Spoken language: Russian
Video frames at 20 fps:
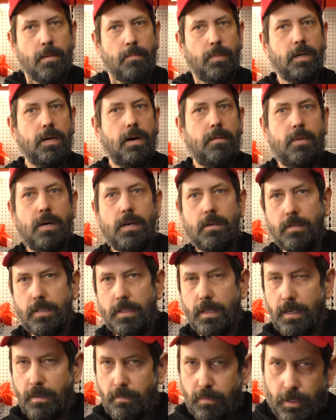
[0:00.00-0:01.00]

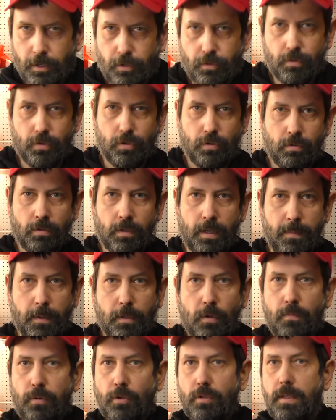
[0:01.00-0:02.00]
Поломался, либо еще что-то.
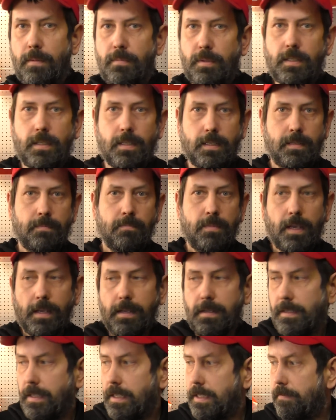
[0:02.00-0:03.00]
Потом просто-напросто
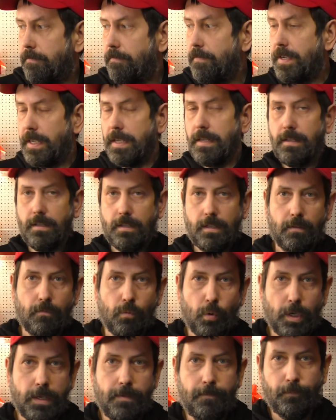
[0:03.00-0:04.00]
смиритесь, выкинете
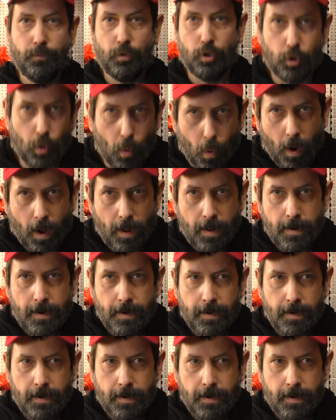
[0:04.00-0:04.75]
его и все.